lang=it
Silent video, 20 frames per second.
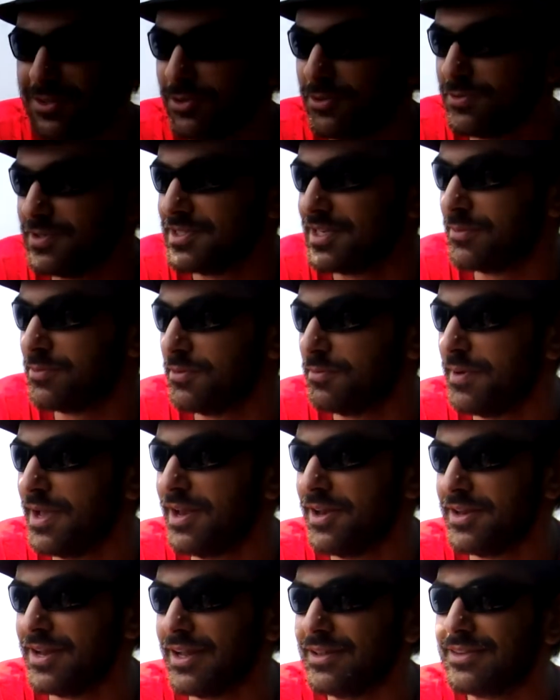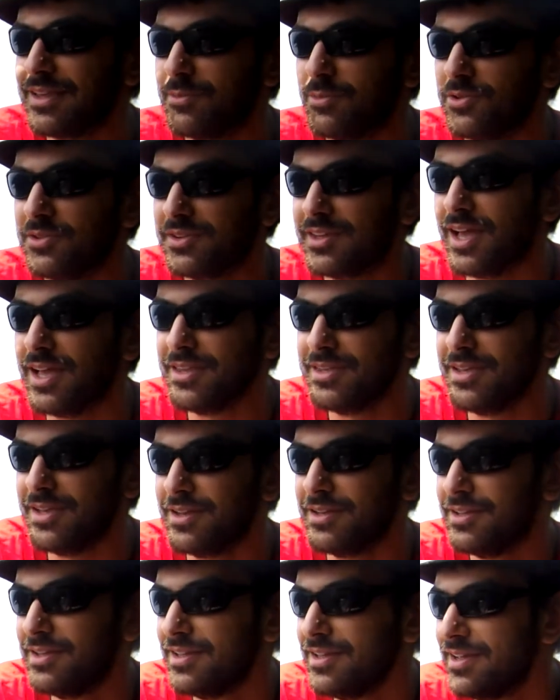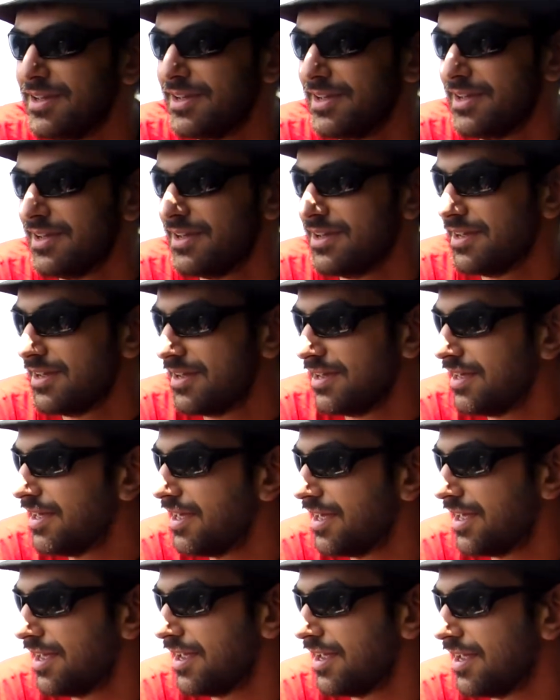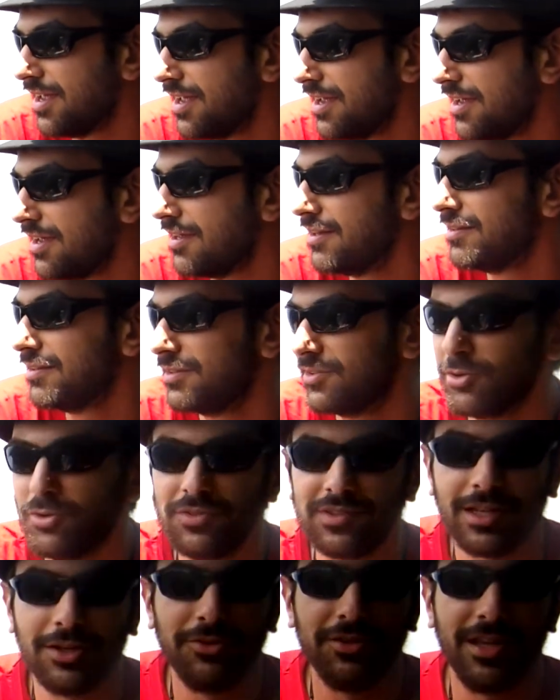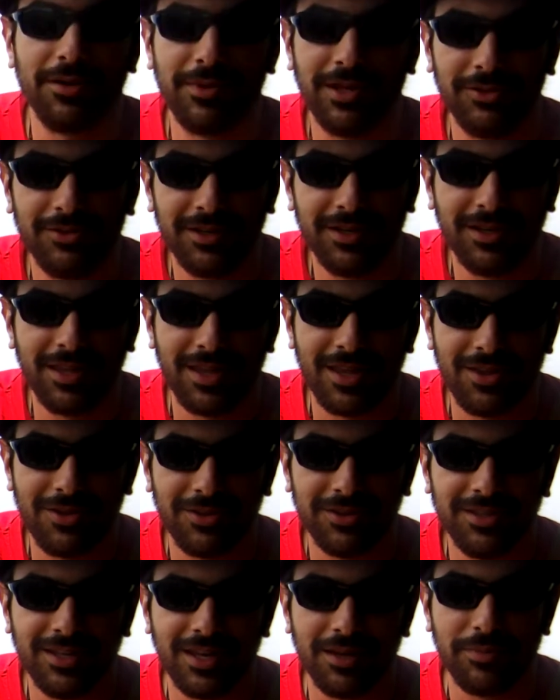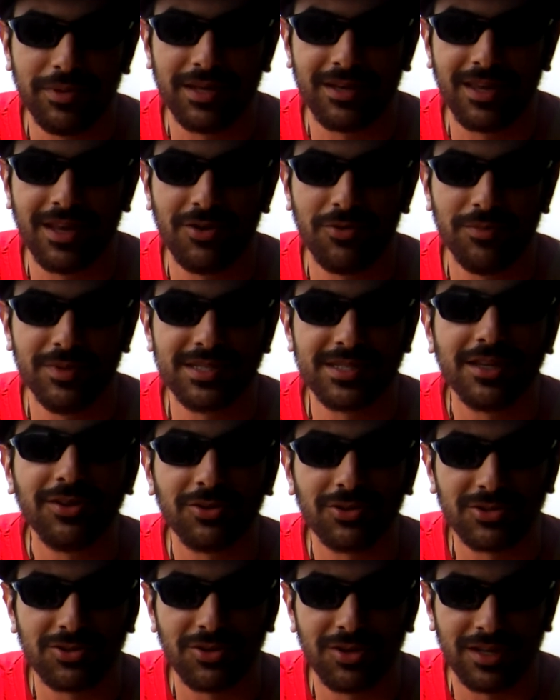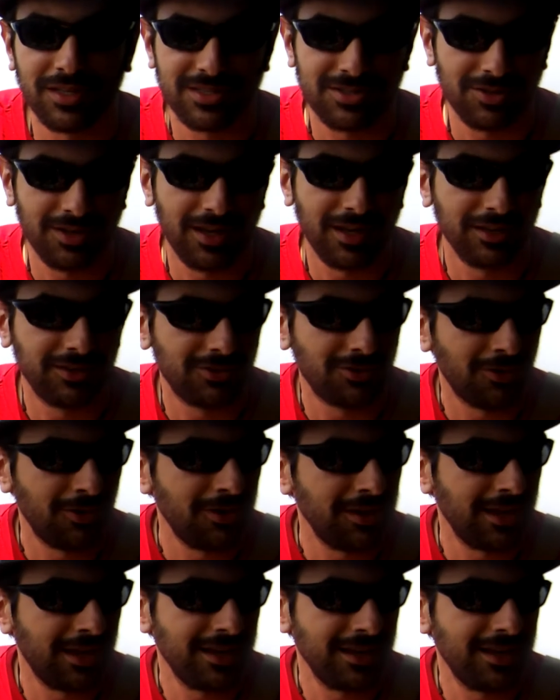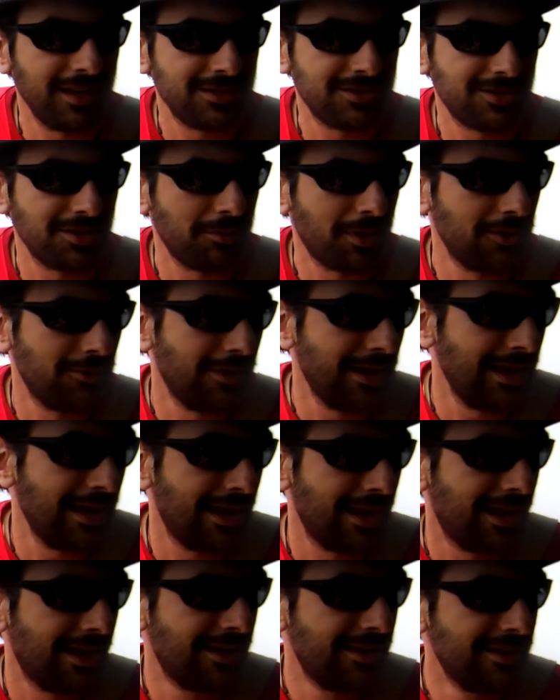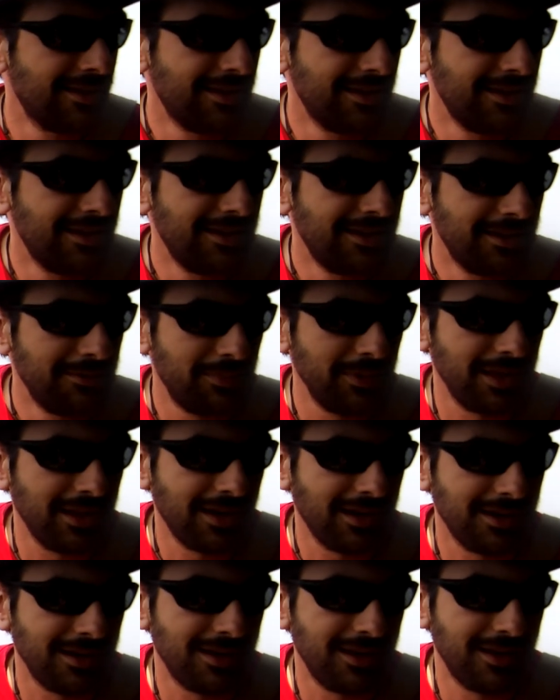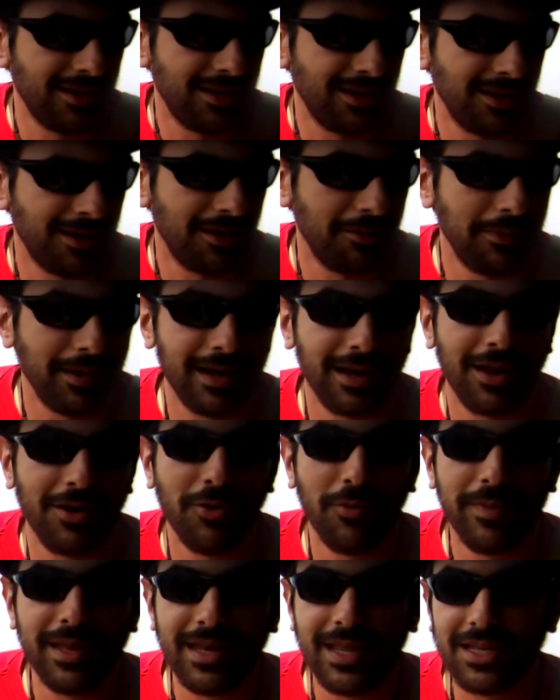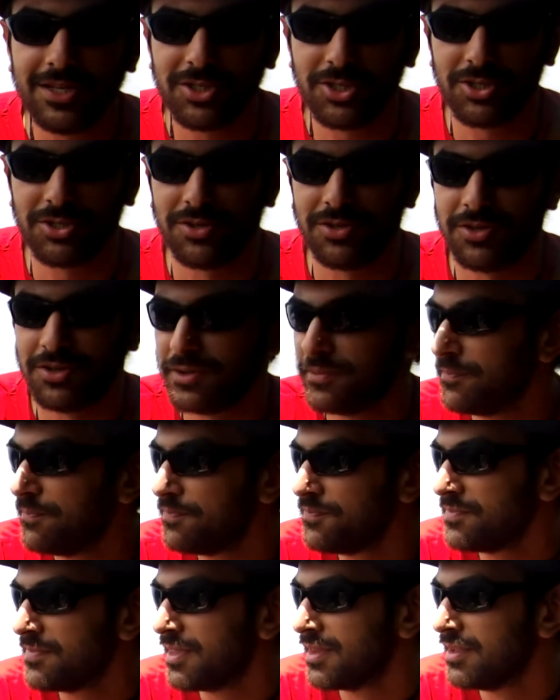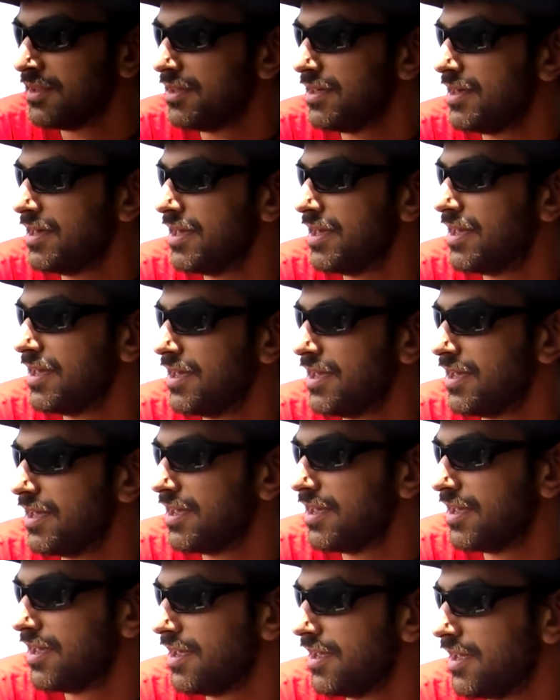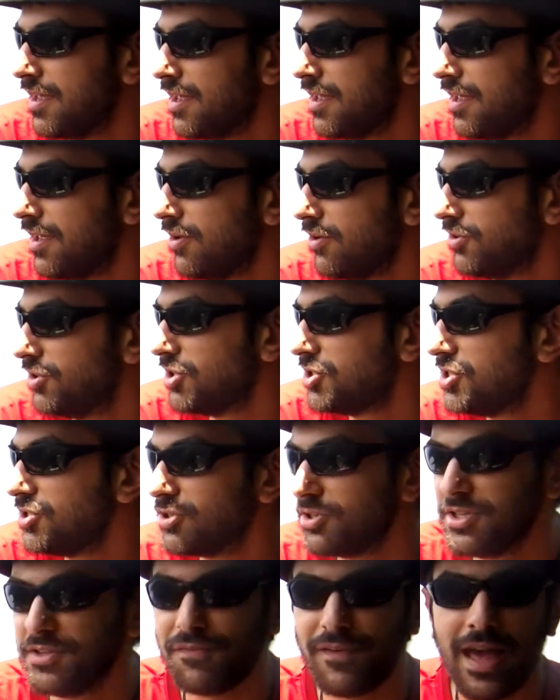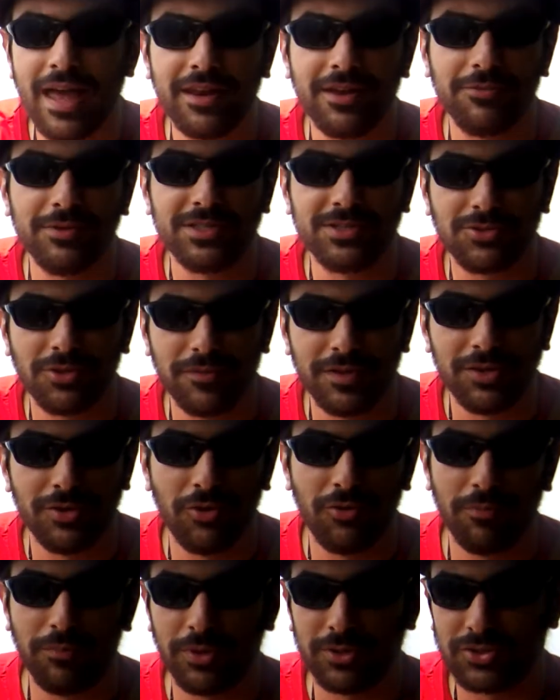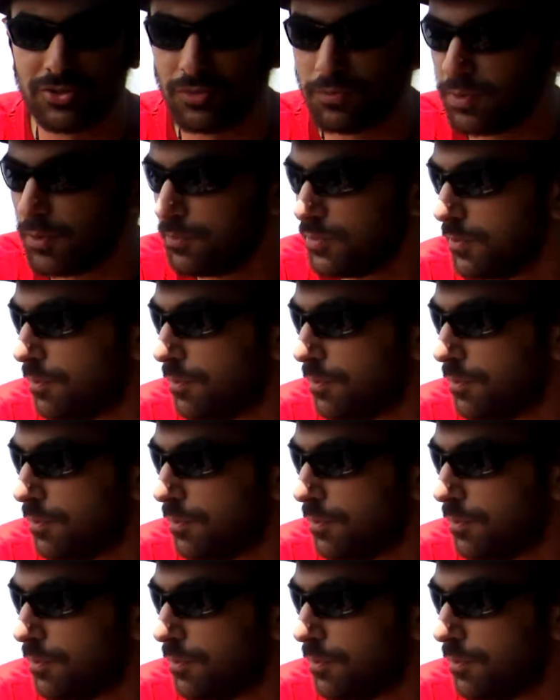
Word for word: qui siamo belli in alta montagna e sono stato chiamato anche io a dire perché non mi sento solo in azione cattolica. Ringrazio Emanuela per, eh, per la nomination e ho deciso di fare questo video in un posto un po' più